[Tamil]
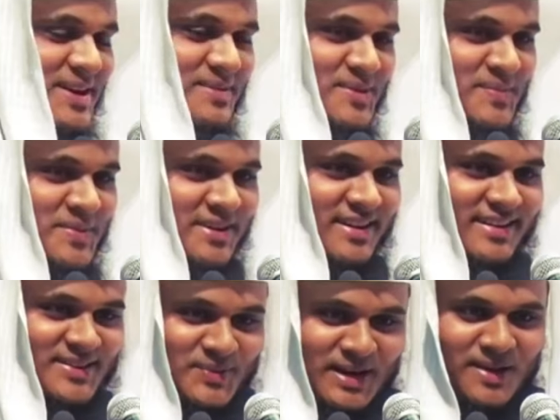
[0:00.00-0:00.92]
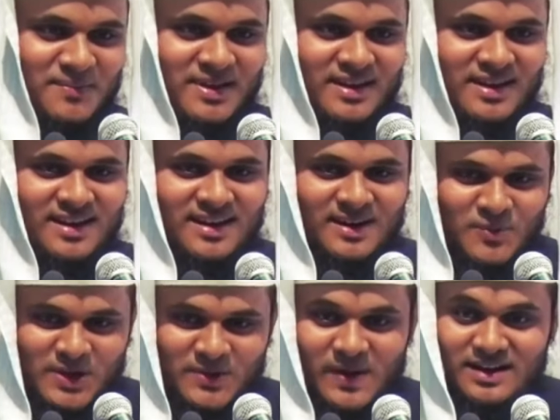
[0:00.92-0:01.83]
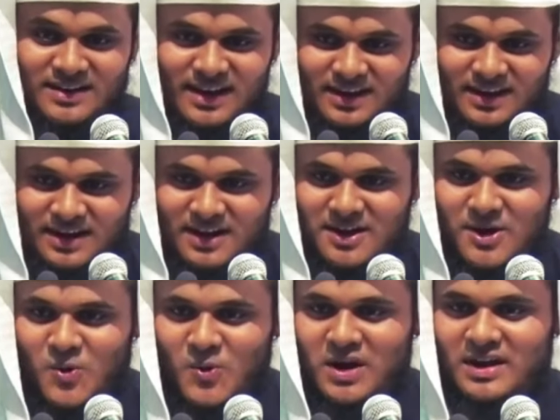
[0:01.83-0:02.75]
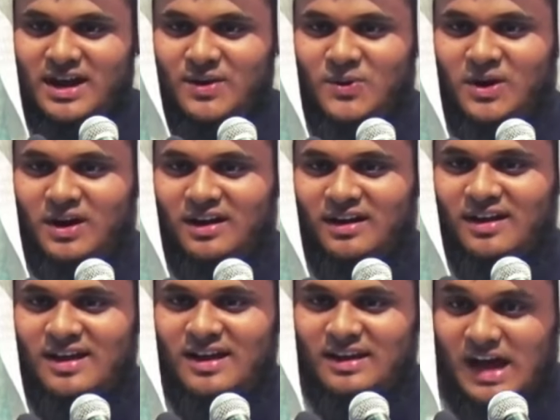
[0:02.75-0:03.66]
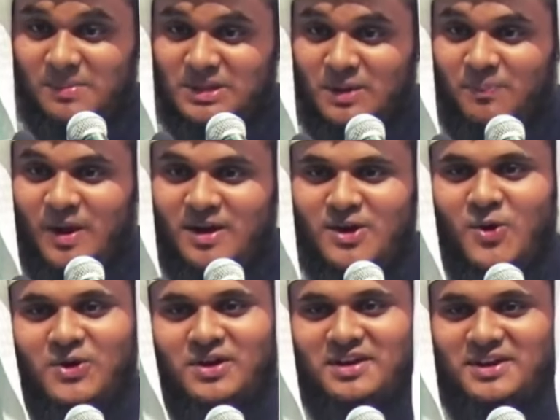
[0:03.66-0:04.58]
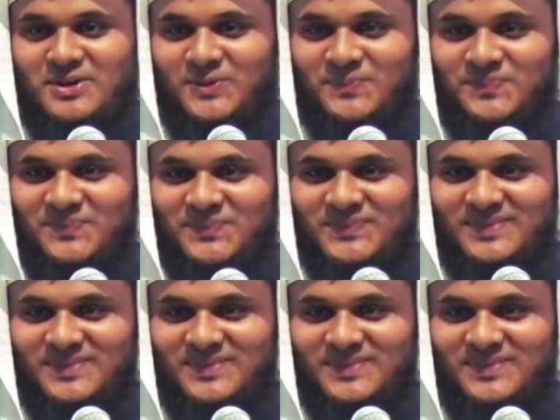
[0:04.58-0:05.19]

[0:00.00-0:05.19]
பாருங்கள் மூமின்களை இதுவெல்லாம் நம்முடைய வாழ்க்கையில் நடக்கக்கூடிய நிகழ்வுகள் நாம் இதில் பங்கு கொண்டிருக்கிறோம்